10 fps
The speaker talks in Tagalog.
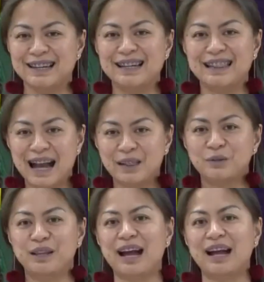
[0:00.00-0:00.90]
lalo
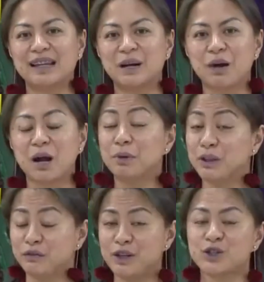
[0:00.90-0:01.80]
na at ang mga
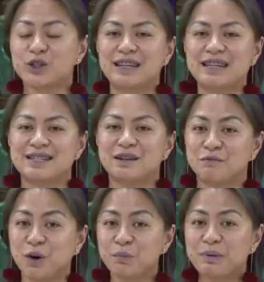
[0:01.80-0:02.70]
beneficiaries ng
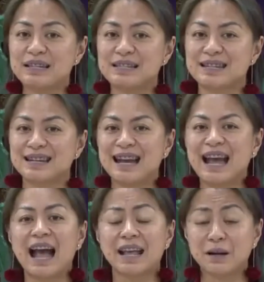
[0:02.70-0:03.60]
4Ps
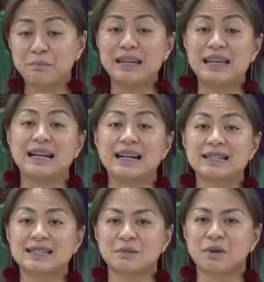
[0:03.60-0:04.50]
ay kabilang
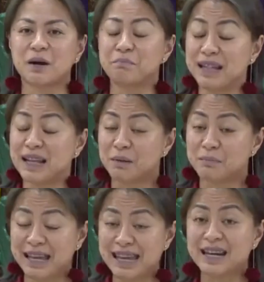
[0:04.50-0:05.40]
sa mga
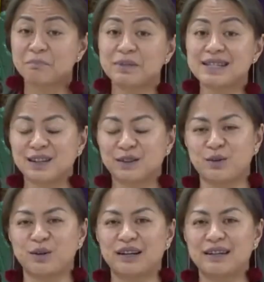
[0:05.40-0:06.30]
pinakamahirap na
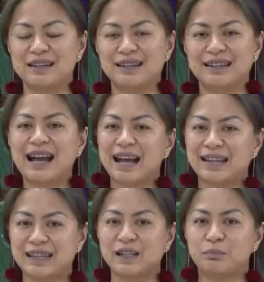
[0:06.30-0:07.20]
sektor ng
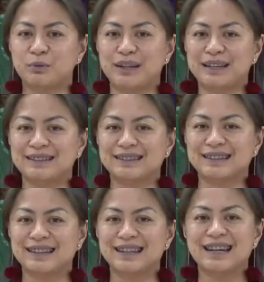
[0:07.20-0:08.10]
ating lipunan.
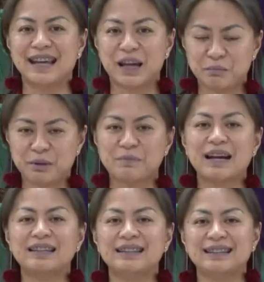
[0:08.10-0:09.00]

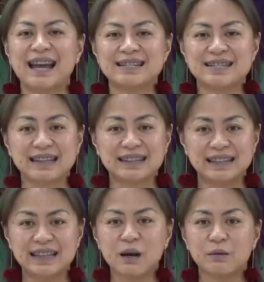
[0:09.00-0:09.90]
Gayunpaman, nais nating
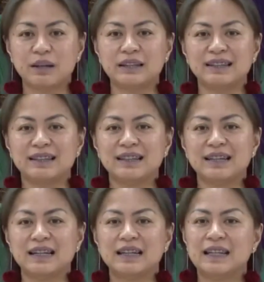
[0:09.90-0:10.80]
linawin
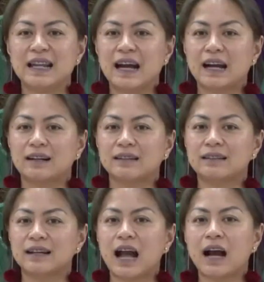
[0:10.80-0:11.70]
na
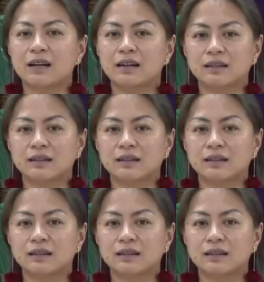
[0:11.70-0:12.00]
ang